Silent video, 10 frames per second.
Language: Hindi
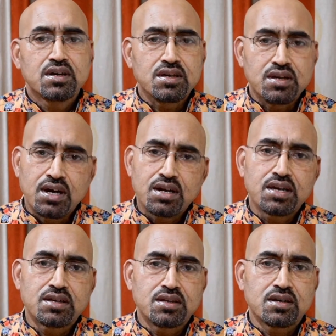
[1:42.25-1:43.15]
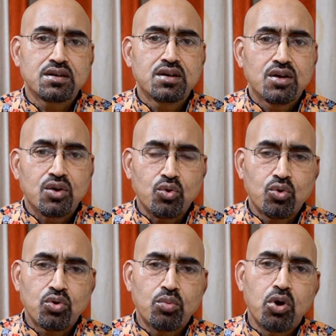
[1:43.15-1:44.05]
कि घर के अंदर
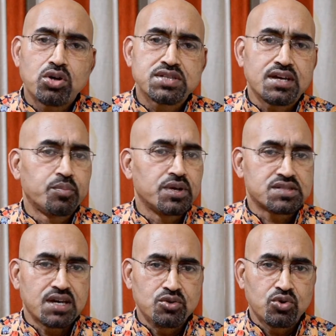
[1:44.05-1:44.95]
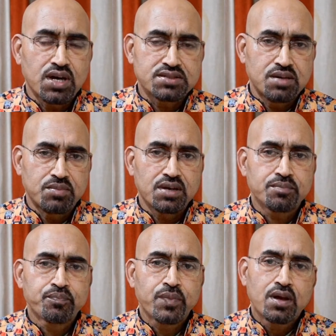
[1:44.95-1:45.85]
लोगों को बहुत सारी परेशानियों का सामना
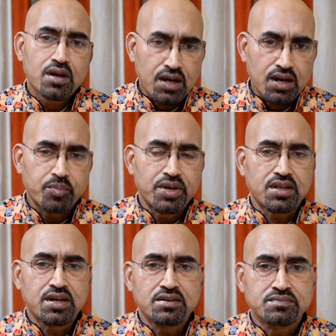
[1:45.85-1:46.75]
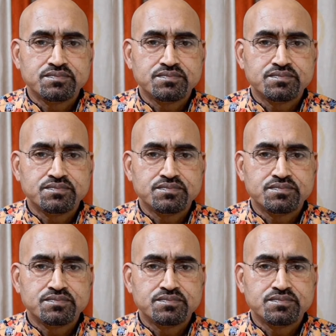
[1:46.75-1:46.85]
करना पड़ता है